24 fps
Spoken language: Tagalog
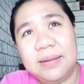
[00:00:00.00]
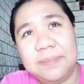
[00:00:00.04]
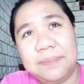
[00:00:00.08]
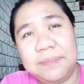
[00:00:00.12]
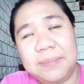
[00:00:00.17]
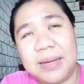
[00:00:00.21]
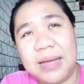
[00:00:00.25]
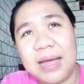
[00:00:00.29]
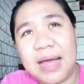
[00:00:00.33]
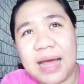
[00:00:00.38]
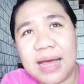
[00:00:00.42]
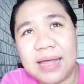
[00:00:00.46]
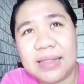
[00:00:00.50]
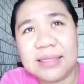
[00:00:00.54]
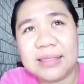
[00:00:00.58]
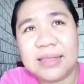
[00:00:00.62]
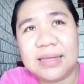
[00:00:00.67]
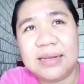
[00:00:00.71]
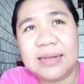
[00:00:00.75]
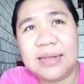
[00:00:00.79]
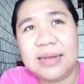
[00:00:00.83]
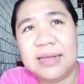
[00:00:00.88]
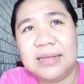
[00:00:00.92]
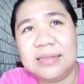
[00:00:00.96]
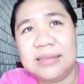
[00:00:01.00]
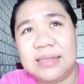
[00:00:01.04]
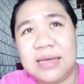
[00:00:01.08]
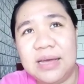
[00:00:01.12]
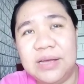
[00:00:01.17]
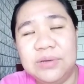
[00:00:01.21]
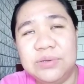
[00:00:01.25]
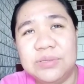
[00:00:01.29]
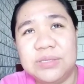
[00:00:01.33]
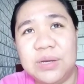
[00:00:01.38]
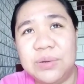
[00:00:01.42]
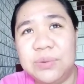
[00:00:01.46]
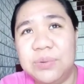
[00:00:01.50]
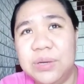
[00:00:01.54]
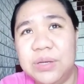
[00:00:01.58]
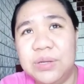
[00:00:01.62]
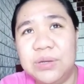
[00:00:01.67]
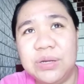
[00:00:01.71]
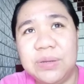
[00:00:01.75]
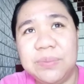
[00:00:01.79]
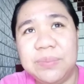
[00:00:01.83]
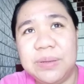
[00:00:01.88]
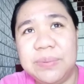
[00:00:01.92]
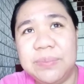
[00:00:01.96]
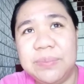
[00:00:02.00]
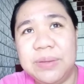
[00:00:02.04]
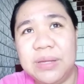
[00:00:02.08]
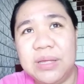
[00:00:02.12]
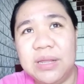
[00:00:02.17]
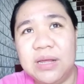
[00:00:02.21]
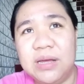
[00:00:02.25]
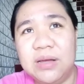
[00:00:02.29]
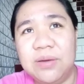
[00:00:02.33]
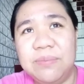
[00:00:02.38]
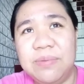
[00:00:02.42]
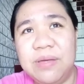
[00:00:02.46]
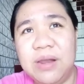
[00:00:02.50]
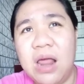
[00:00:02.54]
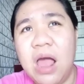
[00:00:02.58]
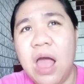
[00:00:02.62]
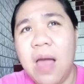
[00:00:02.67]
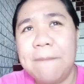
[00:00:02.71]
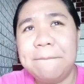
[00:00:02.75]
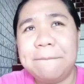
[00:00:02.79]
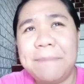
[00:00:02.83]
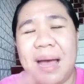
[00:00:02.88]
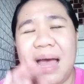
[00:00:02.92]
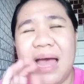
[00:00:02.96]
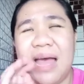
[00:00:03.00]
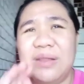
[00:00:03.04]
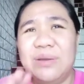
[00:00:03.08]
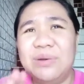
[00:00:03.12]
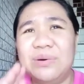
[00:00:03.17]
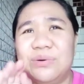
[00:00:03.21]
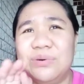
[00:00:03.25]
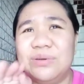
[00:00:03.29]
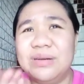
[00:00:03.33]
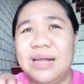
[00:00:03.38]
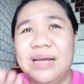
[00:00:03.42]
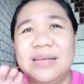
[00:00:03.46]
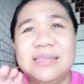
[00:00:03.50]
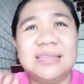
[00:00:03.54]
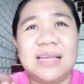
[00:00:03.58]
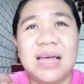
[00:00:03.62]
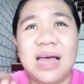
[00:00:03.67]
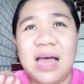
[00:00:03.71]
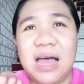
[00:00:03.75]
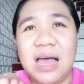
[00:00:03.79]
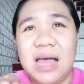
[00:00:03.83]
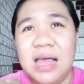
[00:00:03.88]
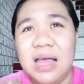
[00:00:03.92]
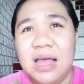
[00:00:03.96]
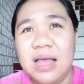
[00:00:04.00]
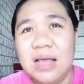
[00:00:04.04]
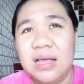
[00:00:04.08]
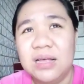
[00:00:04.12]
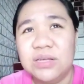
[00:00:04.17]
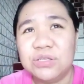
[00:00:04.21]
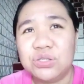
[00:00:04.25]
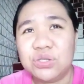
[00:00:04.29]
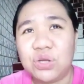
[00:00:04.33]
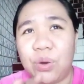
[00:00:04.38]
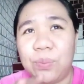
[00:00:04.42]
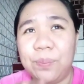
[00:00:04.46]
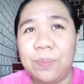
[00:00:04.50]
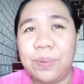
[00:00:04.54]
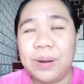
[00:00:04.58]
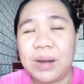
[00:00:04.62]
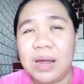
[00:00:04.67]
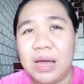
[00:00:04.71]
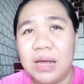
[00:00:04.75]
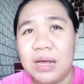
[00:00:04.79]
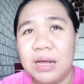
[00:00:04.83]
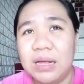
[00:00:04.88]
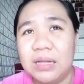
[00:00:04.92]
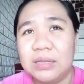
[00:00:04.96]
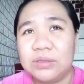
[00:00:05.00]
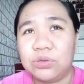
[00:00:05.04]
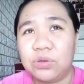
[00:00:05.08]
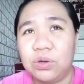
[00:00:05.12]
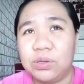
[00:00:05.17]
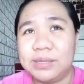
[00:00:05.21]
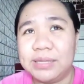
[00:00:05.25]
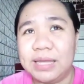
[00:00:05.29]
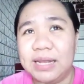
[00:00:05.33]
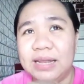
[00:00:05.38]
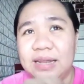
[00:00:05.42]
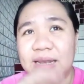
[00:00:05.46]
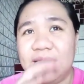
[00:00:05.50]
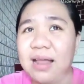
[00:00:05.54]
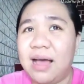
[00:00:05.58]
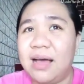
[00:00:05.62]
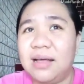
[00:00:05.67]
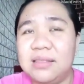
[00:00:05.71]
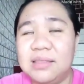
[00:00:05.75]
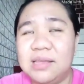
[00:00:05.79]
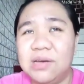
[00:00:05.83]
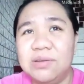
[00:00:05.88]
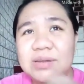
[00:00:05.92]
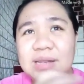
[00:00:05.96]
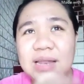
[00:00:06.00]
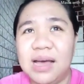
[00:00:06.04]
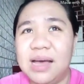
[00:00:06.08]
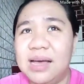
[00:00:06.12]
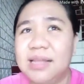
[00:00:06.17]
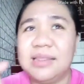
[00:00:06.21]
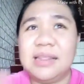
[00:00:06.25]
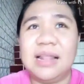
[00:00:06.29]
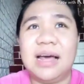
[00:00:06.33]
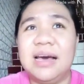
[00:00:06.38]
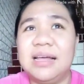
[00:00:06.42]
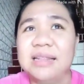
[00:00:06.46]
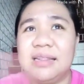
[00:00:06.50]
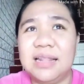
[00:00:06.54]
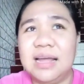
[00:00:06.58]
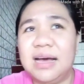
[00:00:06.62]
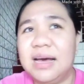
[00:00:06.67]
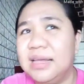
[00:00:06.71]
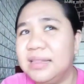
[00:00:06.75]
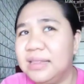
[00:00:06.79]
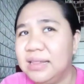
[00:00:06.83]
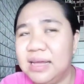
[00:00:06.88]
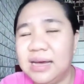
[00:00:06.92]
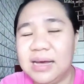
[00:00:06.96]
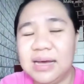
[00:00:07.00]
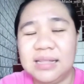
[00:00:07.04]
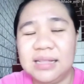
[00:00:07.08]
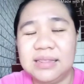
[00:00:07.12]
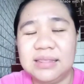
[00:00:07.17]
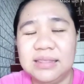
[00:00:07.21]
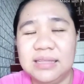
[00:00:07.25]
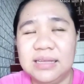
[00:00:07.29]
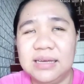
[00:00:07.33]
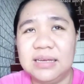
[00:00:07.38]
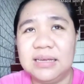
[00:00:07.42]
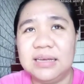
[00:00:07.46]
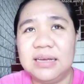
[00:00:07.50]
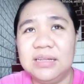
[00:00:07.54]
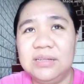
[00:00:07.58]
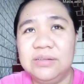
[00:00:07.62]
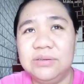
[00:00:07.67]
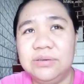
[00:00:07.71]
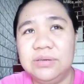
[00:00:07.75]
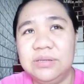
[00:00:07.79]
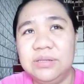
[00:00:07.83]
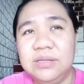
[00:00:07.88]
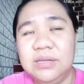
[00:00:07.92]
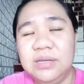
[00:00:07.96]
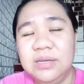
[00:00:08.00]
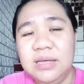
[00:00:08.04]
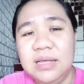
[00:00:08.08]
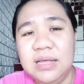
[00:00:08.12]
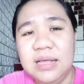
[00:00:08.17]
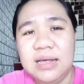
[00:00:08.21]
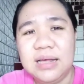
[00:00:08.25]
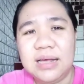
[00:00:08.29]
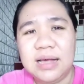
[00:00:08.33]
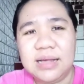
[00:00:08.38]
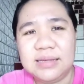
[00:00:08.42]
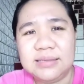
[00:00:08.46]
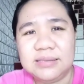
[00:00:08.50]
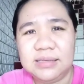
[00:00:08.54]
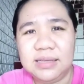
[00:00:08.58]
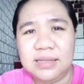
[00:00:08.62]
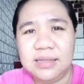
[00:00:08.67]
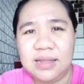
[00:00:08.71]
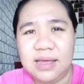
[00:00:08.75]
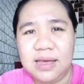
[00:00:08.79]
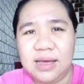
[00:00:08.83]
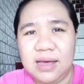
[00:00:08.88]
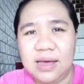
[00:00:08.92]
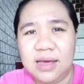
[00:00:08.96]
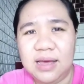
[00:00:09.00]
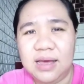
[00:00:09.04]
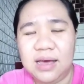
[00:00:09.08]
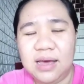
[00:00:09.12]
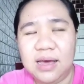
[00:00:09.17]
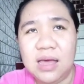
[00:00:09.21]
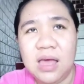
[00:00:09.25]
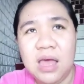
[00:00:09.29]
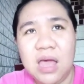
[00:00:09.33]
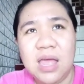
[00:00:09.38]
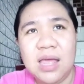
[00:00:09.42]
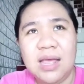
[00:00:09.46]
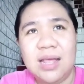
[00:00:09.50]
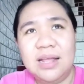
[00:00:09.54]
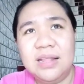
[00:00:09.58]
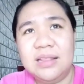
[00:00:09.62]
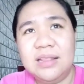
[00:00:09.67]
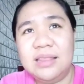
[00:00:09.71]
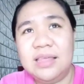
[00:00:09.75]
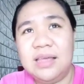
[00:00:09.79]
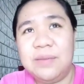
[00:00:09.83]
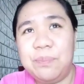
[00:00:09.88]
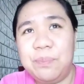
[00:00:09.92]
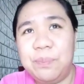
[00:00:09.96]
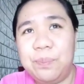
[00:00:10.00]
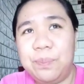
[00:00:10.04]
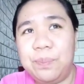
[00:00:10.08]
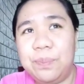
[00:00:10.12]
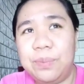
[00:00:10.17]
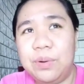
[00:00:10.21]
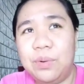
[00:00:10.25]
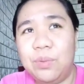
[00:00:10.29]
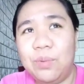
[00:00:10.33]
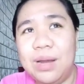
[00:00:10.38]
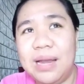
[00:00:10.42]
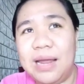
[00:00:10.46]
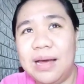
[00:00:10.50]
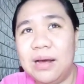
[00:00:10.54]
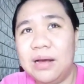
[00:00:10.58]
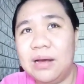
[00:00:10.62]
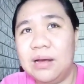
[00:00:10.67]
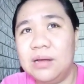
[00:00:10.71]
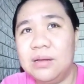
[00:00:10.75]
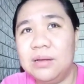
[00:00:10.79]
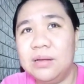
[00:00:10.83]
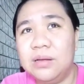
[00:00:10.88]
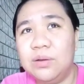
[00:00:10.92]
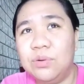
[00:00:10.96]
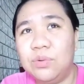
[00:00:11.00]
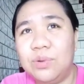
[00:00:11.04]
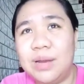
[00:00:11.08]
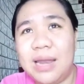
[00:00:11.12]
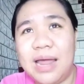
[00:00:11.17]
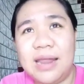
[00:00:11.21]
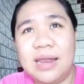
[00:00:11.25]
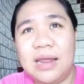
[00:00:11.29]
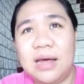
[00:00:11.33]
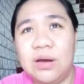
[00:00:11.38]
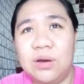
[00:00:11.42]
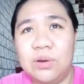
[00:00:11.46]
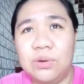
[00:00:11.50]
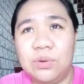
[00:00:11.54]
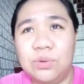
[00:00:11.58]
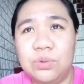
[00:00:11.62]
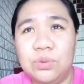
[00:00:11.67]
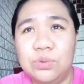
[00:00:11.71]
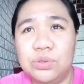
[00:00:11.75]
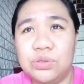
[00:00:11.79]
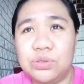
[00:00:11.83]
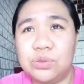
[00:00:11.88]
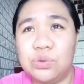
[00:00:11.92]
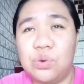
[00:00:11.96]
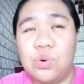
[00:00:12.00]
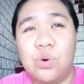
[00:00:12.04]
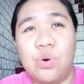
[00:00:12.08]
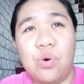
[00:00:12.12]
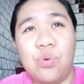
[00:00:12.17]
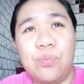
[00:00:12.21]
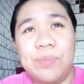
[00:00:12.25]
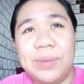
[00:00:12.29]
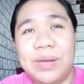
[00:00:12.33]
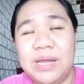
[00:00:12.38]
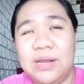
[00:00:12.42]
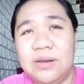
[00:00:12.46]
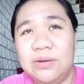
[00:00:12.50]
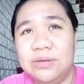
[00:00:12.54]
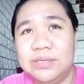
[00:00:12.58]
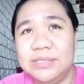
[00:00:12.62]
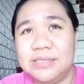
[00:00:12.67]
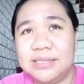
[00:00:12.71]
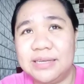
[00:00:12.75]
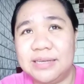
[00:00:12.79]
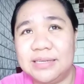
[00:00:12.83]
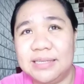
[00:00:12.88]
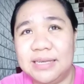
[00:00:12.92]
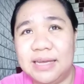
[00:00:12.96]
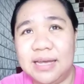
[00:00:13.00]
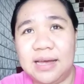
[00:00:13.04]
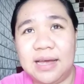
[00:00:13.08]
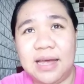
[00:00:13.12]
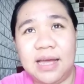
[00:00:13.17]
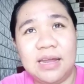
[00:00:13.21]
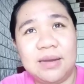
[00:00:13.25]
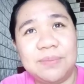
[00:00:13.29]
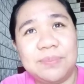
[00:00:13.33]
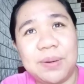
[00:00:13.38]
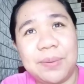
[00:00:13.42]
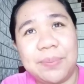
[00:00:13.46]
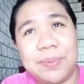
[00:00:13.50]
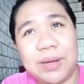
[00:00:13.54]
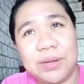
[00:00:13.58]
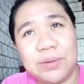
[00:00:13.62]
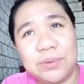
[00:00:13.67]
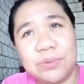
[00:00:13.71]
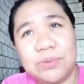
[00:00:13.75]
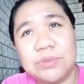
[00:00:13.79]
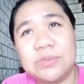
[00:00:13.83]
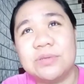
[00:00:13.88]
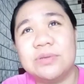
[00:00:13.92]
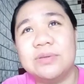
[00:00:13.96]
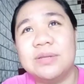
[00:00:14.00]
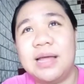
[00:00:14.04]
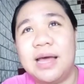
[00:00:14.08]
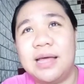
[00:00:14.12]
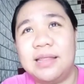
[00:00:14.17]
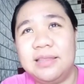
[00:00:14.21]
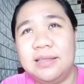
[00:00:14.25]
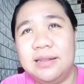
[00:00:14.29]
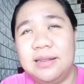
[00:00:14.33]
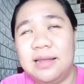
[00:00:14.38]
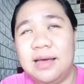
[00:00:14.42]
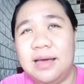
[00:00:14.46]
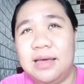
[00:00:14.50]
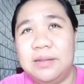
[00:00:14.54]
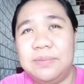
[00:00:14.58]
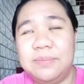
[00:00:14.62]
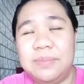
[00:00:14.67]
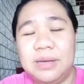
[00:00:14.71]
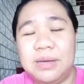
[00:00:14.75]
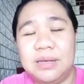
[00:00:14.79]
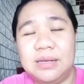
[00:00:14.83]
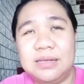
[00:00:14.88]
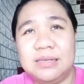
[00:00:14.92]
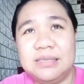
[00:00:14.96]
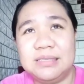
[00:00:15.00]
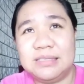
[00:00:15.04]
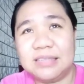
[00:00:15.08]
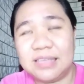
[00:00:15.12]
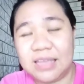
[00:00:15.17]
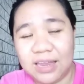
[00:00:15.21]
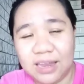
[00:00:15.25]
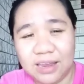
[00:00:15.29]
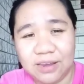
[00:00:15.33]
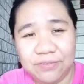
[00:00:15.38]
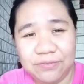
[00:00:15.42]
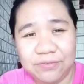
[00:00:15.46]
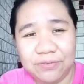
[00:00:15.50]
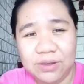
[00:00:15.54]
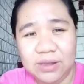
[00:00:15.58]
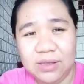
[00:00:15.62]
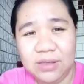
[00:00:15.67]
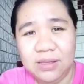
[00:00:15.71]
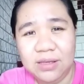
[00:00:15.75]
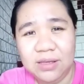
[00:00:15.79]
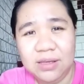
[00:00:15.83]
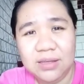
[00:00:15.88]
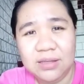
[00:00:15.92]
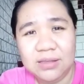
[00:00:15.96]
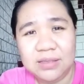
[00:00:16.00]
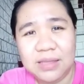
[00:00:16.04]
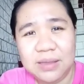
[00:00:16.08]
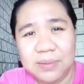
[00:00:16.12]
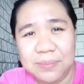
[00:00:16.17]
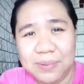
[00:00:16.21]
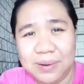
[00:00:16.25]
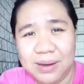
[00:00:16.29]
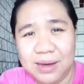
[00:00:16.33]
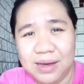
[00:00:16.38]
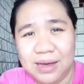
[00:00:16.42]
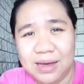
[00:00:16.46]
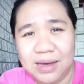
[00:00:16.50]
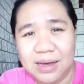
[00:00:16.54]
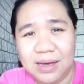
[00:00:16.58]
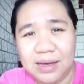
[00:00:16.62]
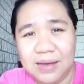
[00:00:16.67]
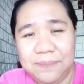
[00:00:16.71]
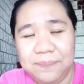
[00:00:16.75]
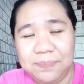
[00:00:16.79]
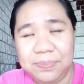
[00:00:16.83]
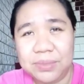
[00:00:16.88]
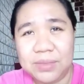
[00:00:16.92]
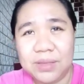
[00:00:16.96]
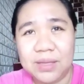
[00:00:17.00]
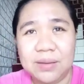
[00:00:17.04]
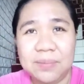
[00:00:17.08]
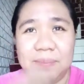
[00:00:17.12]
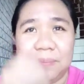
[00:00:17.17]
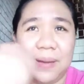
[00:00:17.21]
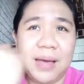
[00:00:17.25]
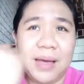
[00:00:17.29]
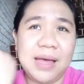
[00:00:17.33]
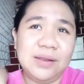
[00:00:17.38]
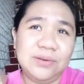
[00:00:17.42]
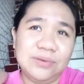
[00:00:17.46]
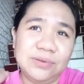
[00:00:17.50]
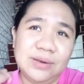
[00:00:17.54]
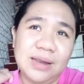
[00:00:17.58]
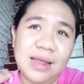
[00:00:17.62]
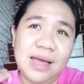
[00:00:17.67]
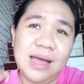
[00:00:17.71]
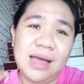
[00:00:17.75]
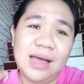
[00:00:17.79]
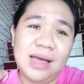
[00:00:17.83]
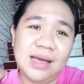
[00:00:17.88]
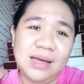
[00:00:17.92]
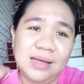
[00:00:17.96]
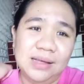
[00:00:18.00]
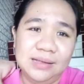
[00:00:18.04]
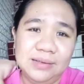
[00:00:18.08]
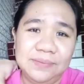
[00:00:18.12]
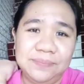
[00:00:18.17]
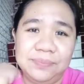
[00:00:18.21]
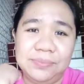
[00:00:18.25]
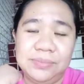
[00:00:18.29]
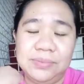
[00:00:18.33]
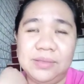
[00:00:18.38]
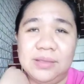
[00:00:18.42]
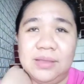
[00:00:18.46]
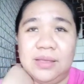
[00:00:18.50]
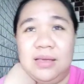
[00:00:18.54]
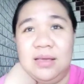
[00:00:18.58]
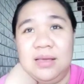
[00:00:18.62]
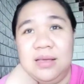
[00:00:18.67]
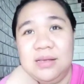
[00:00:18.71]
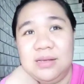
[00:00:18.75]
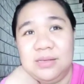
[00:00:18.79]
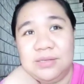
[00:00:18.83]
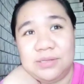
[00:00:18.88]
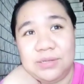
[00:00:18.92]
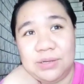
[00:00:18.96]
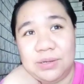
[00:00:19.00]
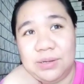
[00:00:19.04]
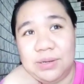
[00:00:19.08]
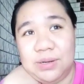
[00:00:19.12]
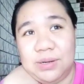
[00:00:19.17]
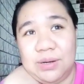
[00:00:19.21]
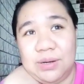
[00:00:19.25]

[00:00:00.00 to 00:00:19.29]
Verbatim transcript: mag-aantay na lang tayo sa kung anong ibibigay ng gobyerno. Paano kung nasa sobrang totally lockdown, lahat-lahat-lahat-lahat na ganun? As in na, uh, hindi, walang, wala nang gustong kumilos kasi kahit pa paano gusto natin lahat maging safe. ba diba? Paano na? So,